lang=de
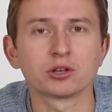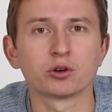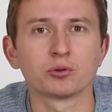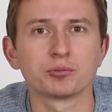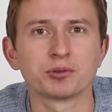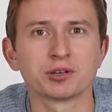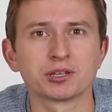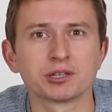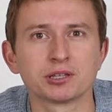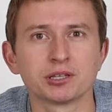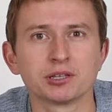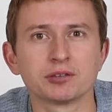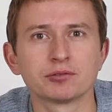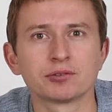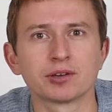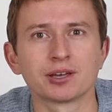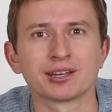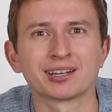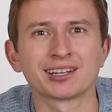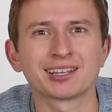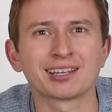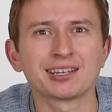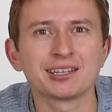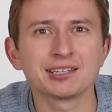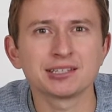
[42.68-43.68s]
der Objektive
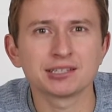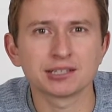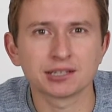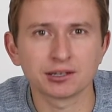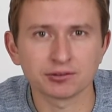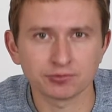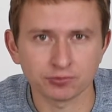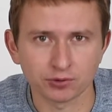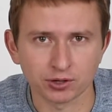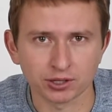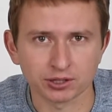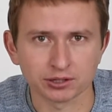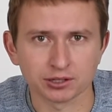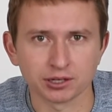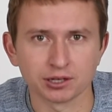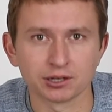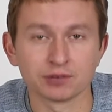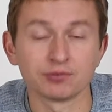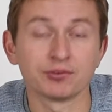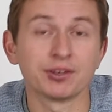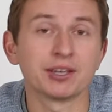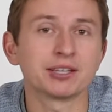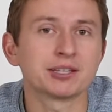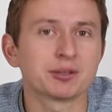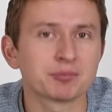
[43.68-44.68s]
ein riesiger Vorteil
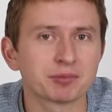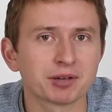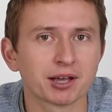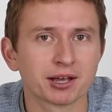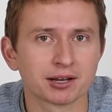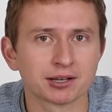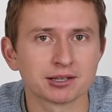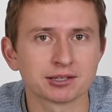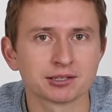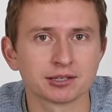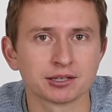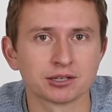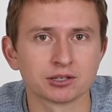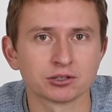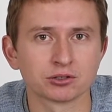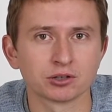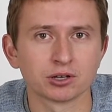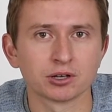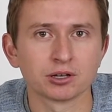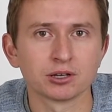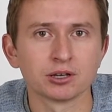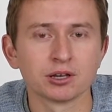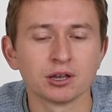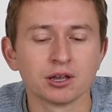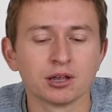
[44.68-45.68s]
wegen dem kleinen Sensor.
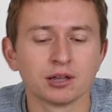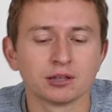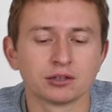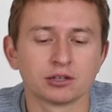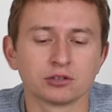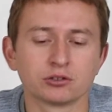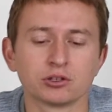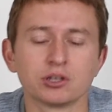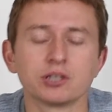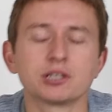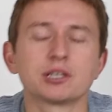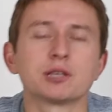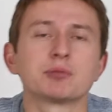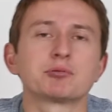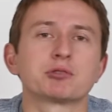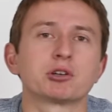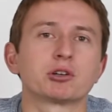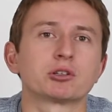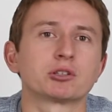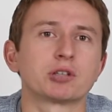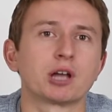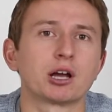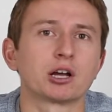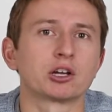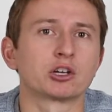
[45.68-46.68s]
Natürlich gibt es
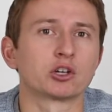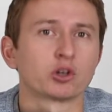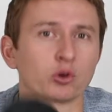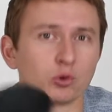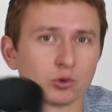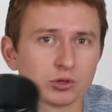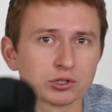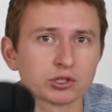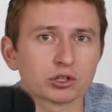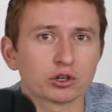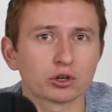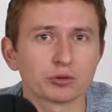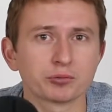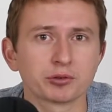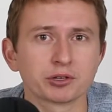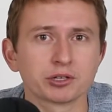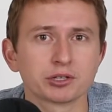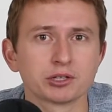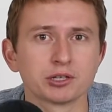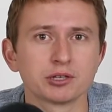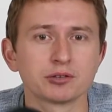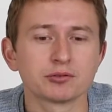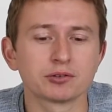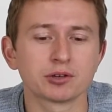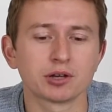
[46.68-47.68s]
auch da größere
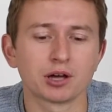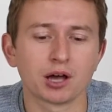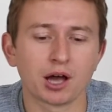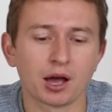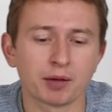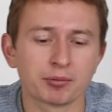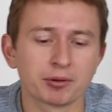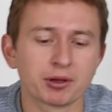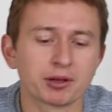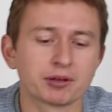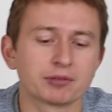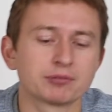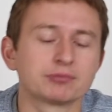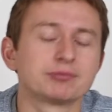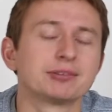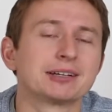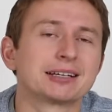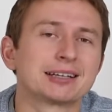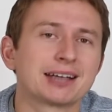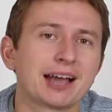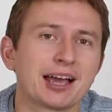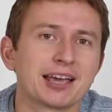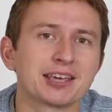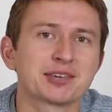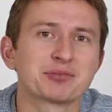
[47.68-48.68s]
Objektive, aber
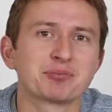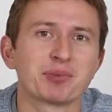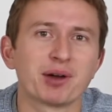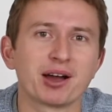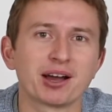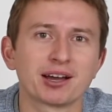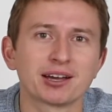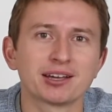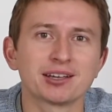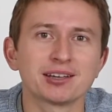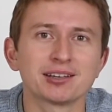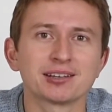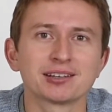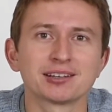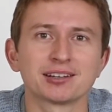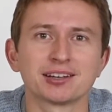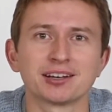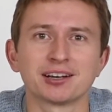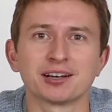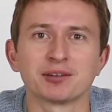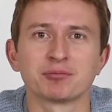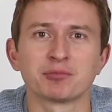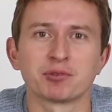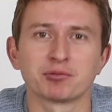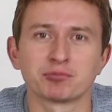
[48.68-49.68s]
vergleichbare
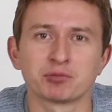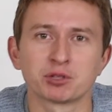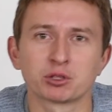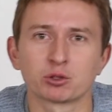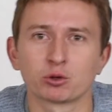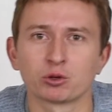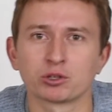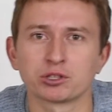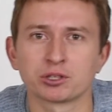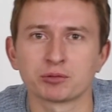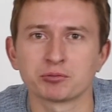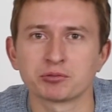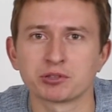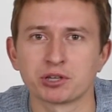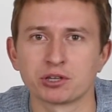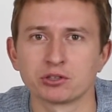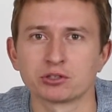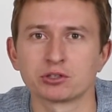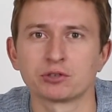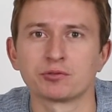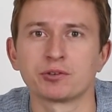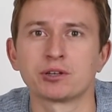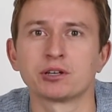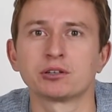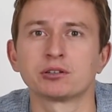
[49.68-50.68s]
ähm, mit größerem
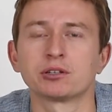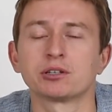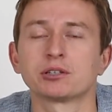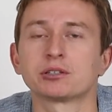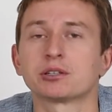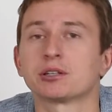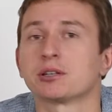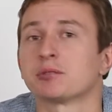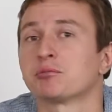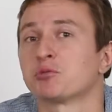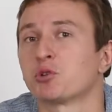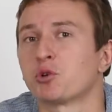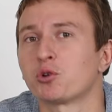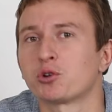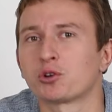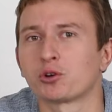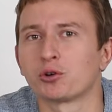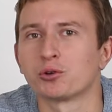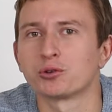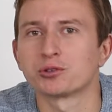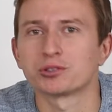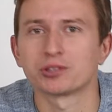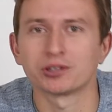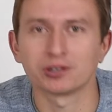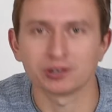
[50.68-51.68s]
Sensor wäre natürlich dann eben noch
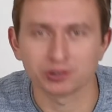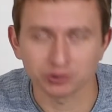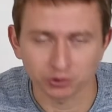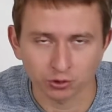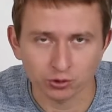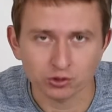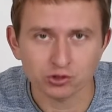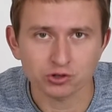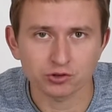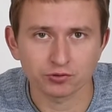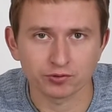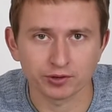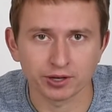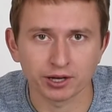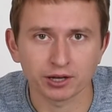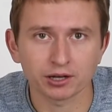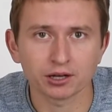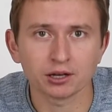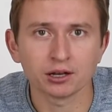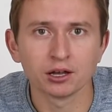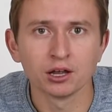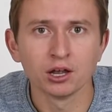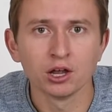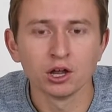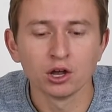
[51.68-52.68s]
größer, noch
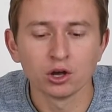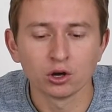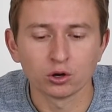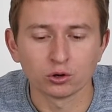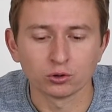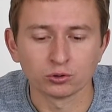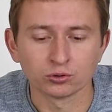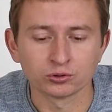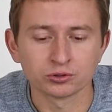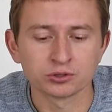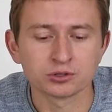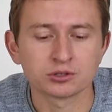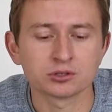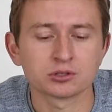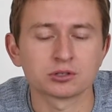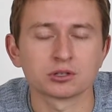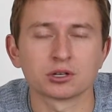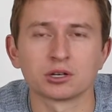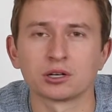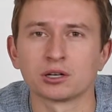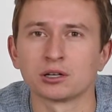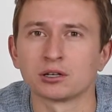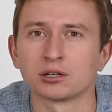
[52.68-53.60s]
schwerer und äh,